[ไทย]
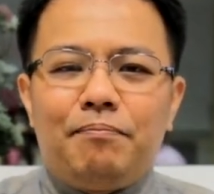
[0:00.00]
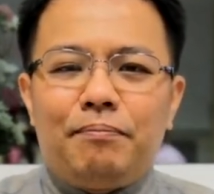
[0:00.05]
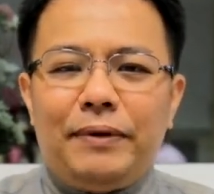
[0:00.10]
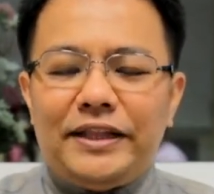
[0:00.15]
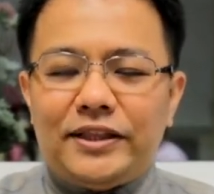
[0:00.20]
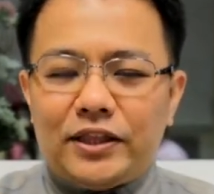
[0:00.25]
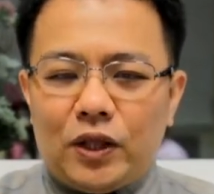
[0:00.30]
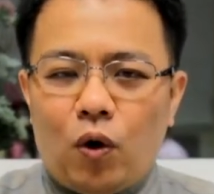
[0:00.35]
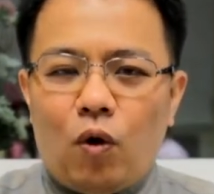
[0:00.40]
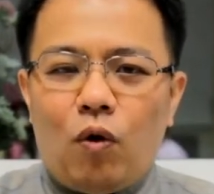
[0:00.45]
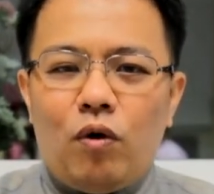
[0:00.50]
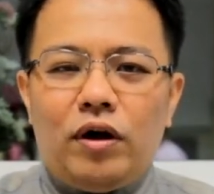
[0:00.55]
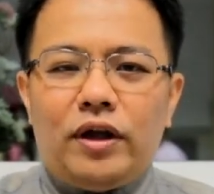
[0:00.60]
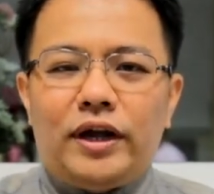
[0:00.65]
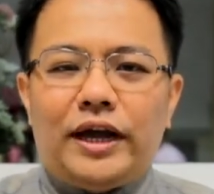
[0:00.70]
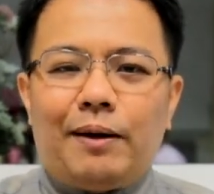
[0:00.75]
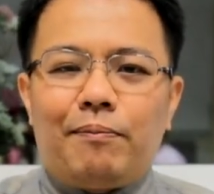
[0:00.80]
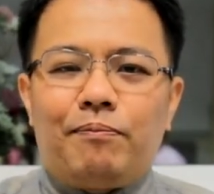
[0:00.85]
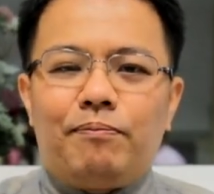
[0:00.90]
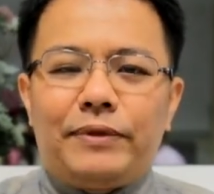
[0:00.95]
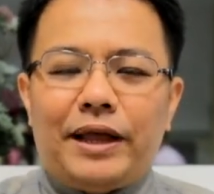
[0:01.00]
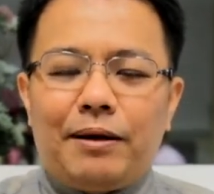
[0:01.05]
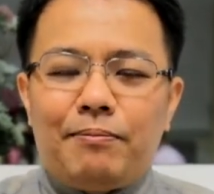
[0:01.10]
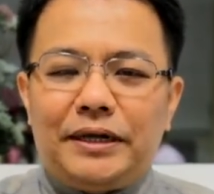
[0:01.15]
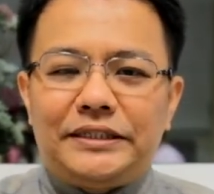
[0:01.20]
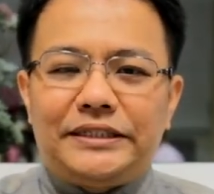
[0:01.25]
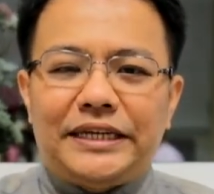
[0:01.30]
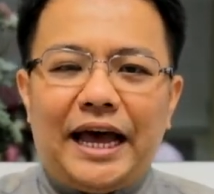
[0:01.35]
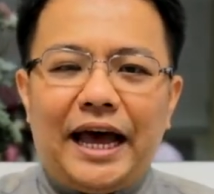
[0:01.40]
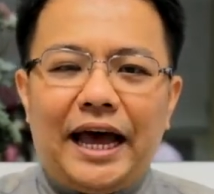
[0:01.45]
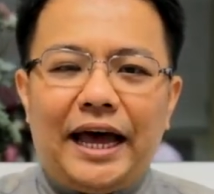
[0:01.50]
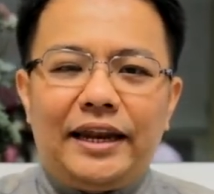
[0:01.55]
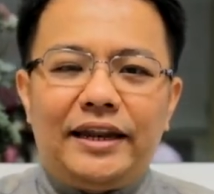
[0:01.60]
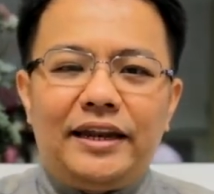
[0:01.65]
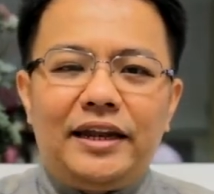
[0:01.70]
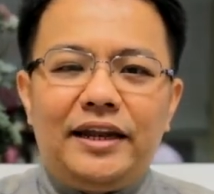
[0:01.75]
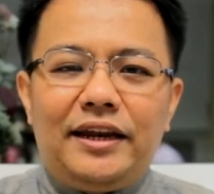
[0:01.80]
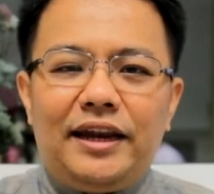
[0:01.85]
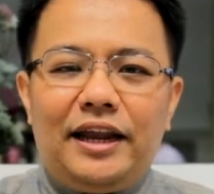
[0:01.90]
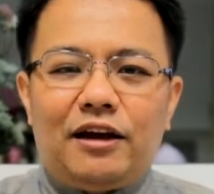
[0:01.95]
ไม่ตรงกับธรรมจารย์
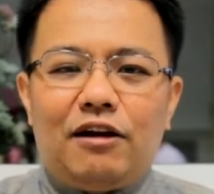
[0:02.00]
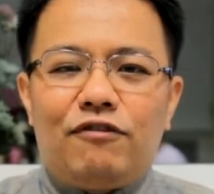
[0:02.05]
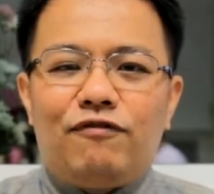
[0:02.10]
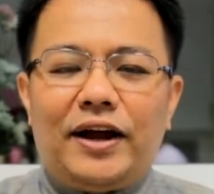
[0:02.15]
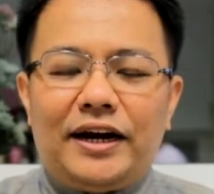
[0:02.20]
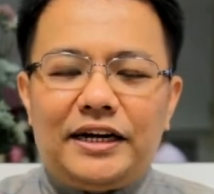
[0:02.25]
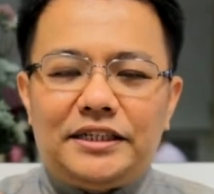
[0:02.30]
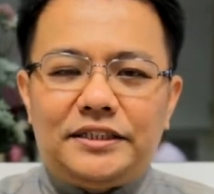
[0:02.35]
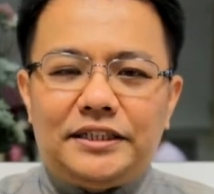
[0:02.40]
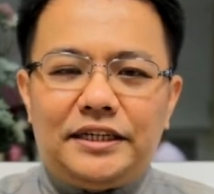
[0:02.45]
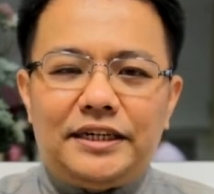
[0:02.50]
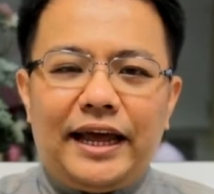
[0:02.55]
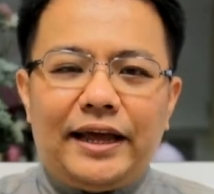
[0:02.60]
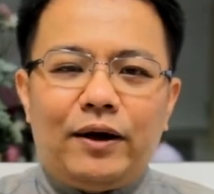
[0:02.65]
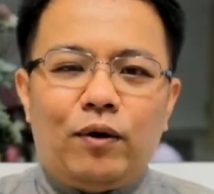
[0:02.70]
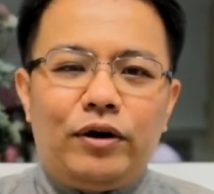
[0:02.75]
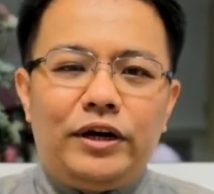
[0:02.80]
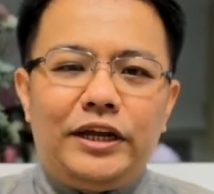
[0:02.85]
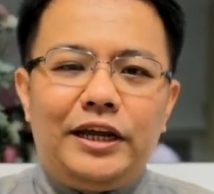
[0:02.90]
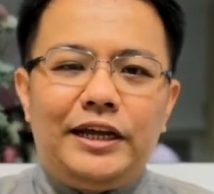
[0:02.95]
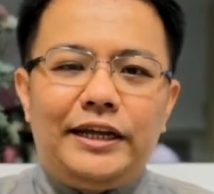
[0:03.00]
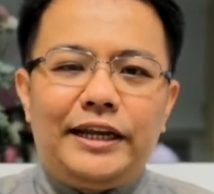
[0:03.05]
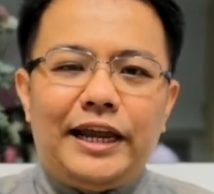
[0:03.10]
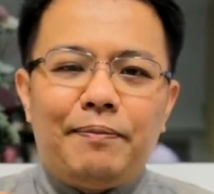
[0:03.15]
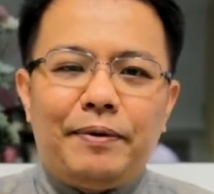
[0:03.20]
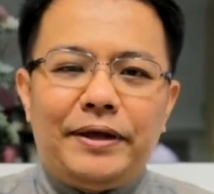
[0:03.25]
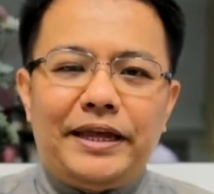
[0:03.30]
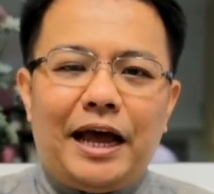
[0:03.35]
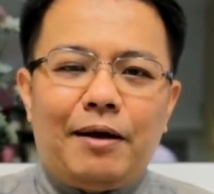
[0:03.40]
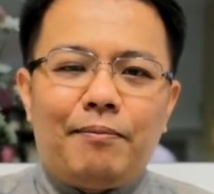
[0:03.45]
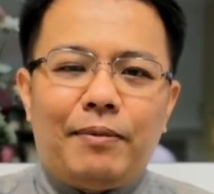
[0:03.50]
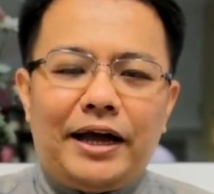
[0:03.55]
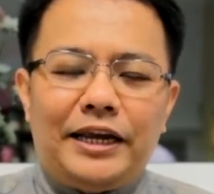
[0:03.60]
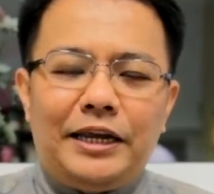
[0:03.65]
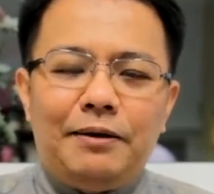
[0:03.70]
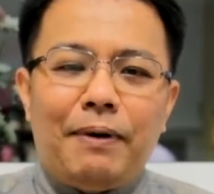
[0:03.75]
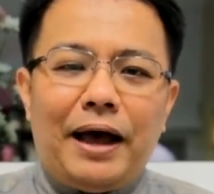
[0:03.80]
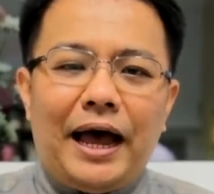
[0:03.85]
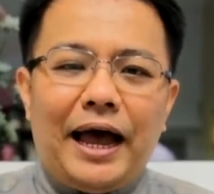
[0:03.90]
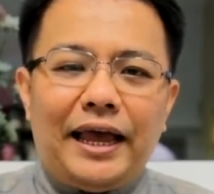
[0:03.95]
และก็ฟาริสีหลายคนที่ได้พยายามอ
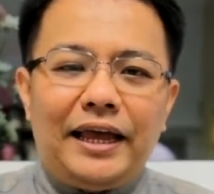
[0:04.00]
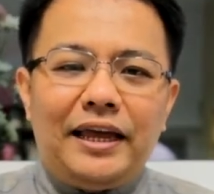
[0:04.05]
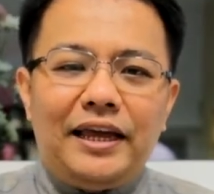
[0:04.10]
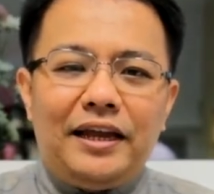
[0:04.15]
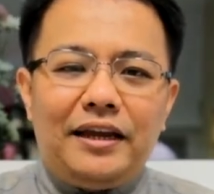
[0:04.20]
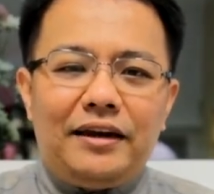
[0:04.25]
ธิบาย